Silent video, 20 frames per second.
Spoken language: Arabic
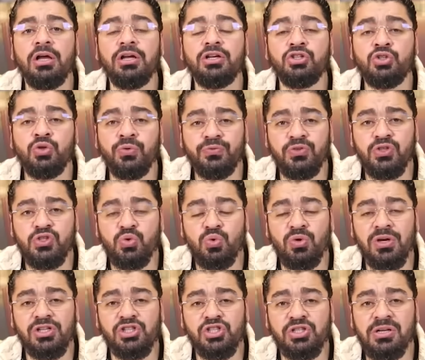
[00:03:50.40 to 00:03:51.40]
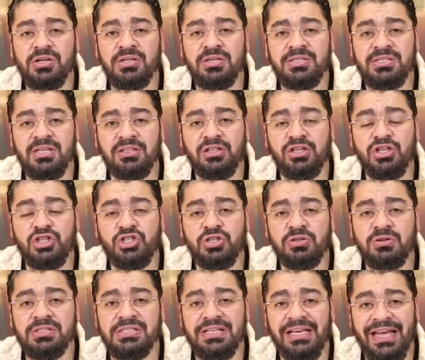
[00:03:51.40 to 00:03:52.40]
شفت صوره اه. لصادق
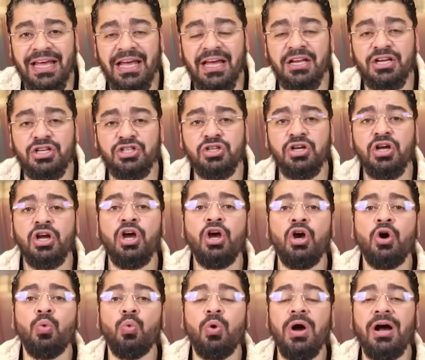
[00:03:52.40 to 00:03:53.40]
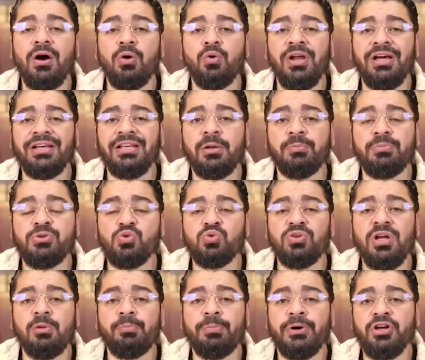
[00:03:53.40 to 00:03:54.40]
الشيرازي خارج وهؤلاء
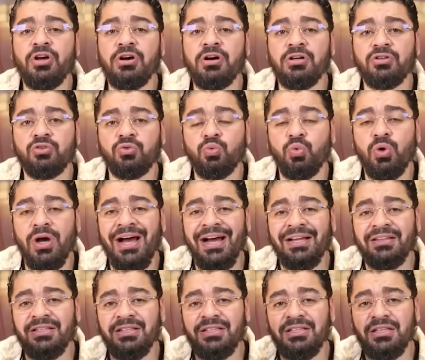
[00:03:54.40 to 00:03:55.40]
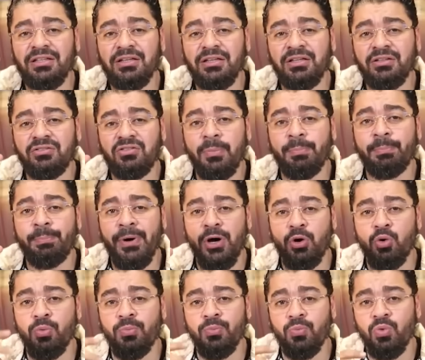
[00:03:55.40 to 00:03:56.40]
يلبسون البياض وقاعدين آه.
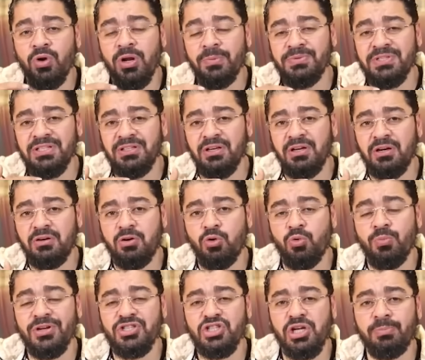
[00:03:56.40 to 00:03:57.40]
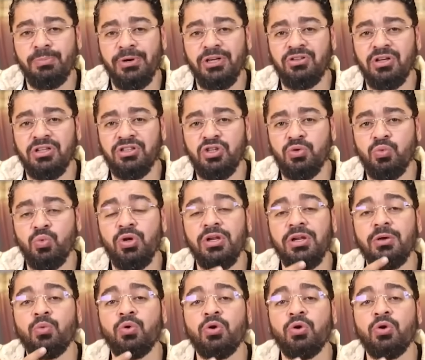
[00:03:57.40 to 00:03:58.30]
يطبروا ولابسين القماشه البيضاء دي آه.